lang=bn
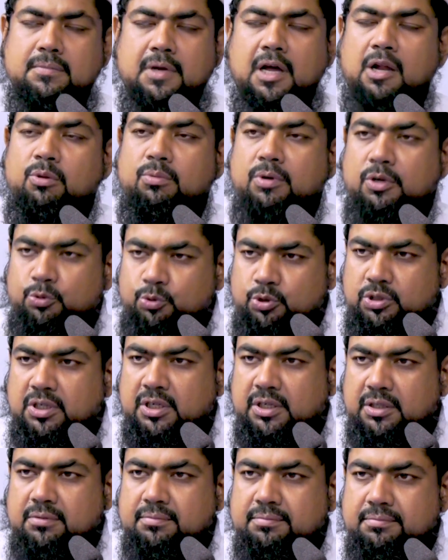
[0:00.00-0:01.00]
ভালো মানুষ
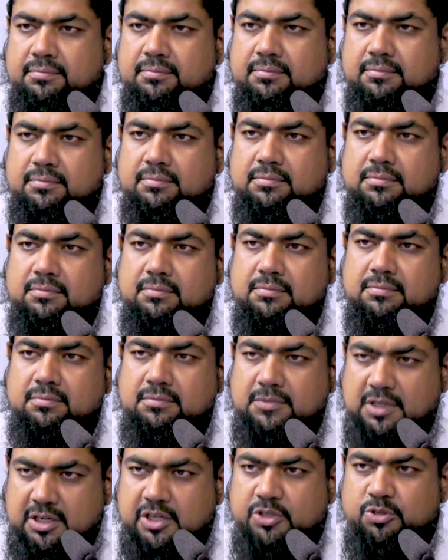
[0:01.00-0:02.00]
না
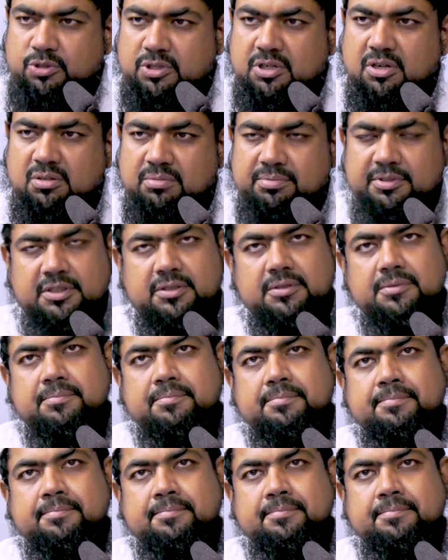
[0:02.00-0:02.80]
এটাই তো স্বাভাবিক